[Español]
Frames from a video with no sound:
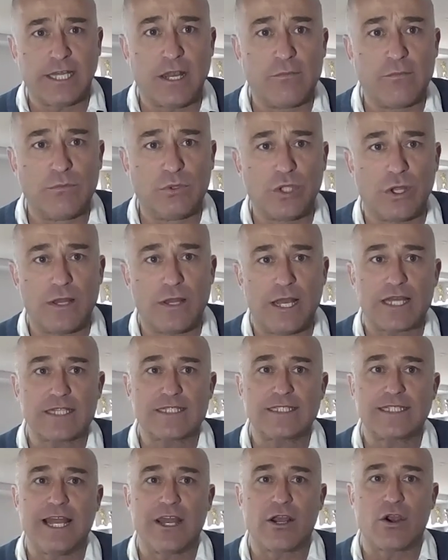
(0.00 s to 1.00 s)
tiene el mundo de
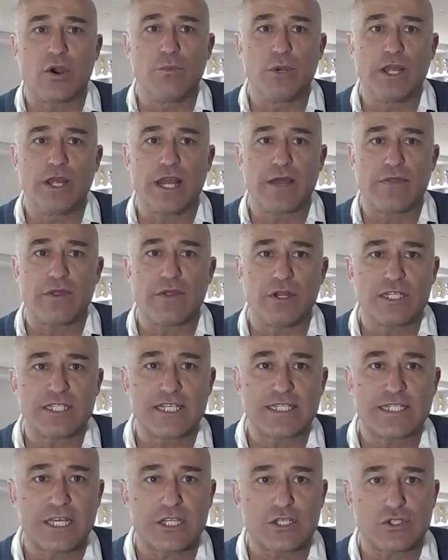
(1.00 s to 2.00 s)
las
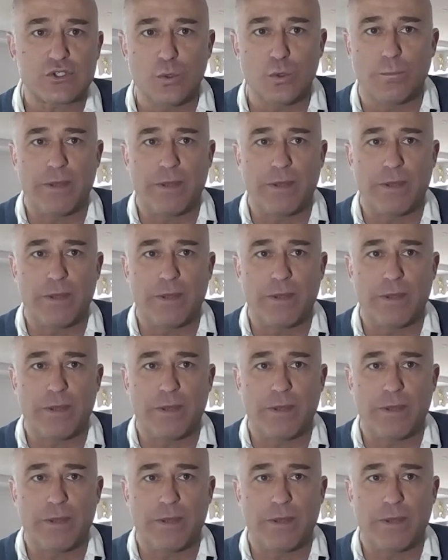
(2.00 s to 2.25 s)
telecomunicaciones es que es